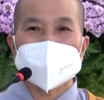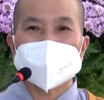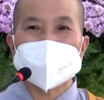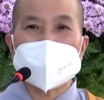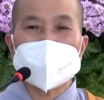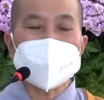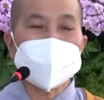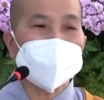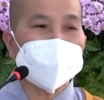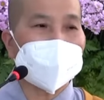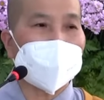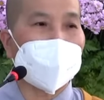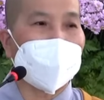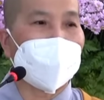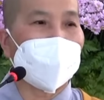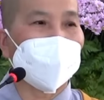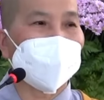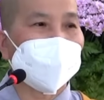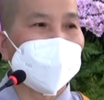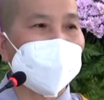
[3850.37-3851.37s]
đếm
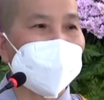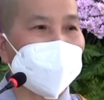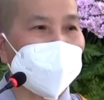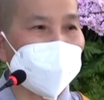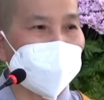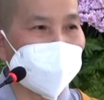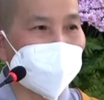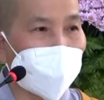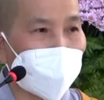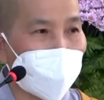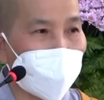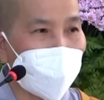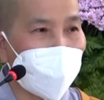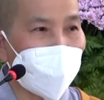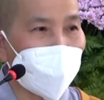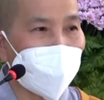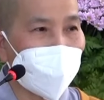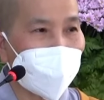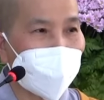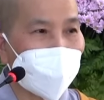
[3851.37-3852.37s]
bò cho người chủ,
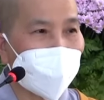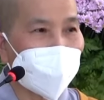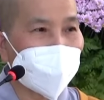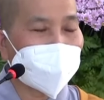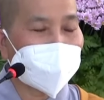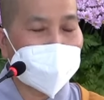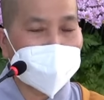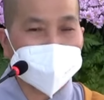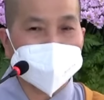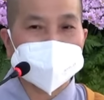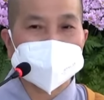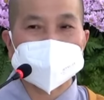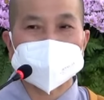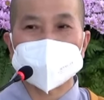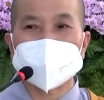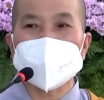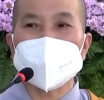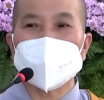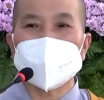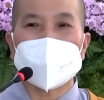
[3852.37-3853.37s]
nặng
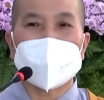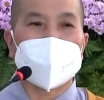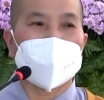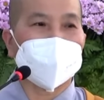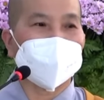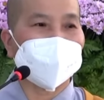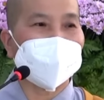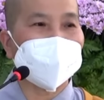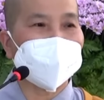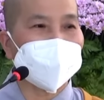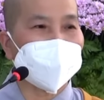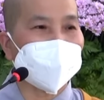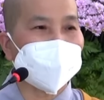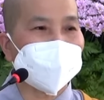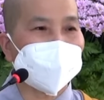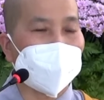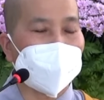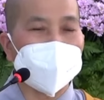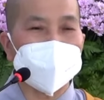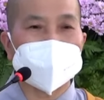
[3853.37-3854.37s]
sữa bò cho người
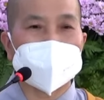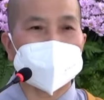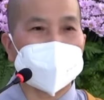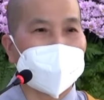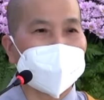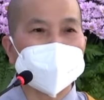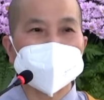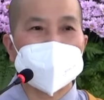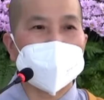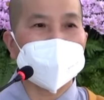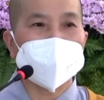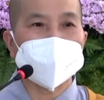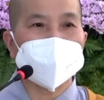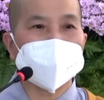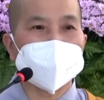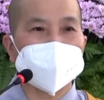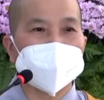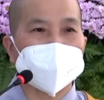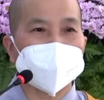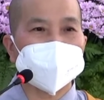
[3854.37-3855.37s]
chủ mà bản
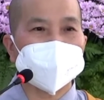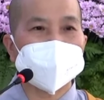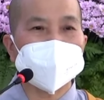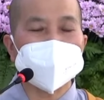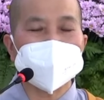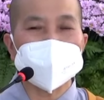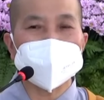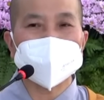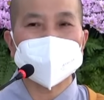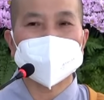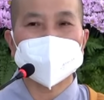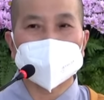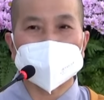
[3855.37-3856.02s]
thân mình chưa